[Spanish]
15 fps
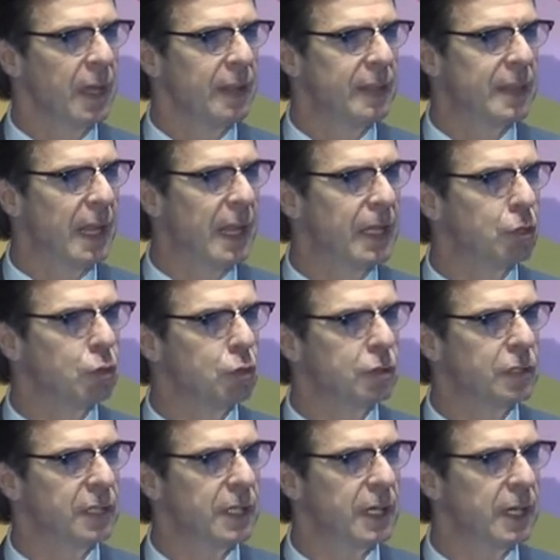de la
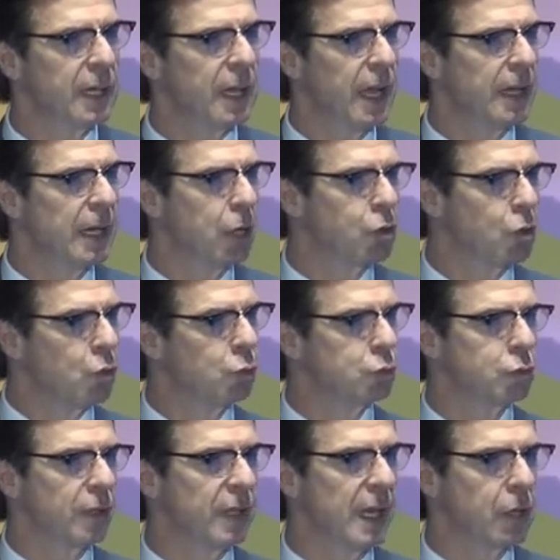industria en el
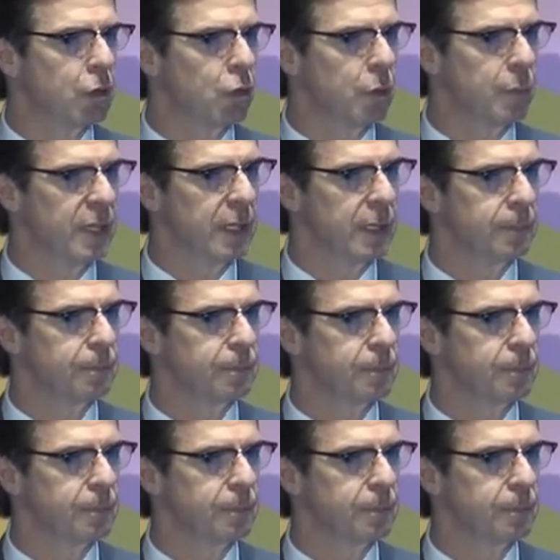conjunto de la economía.